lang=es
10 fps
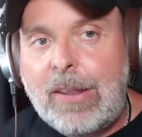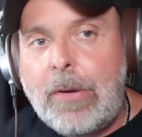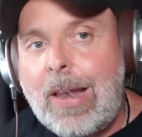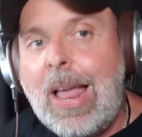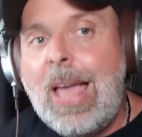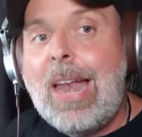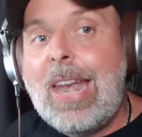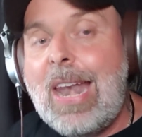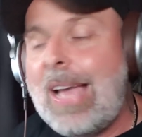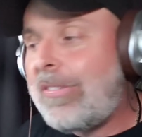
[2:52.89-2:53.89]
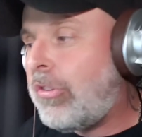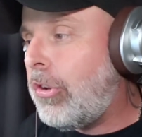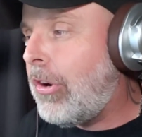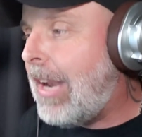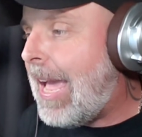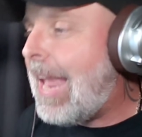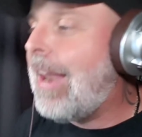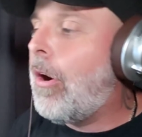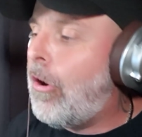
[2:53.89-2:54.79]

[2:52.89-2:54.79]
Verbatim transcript: a nivel nacional.